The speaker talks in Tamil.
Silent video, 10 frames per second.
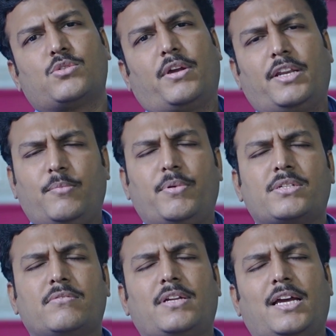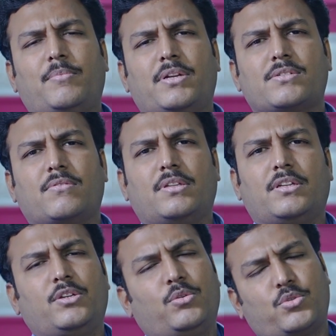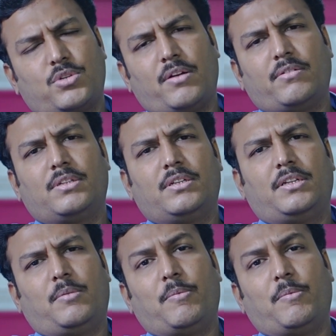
ஸோ எனி பேஷண்ட் டயபெட்டிஸ் வந்து யூஸ்வலாக வந்து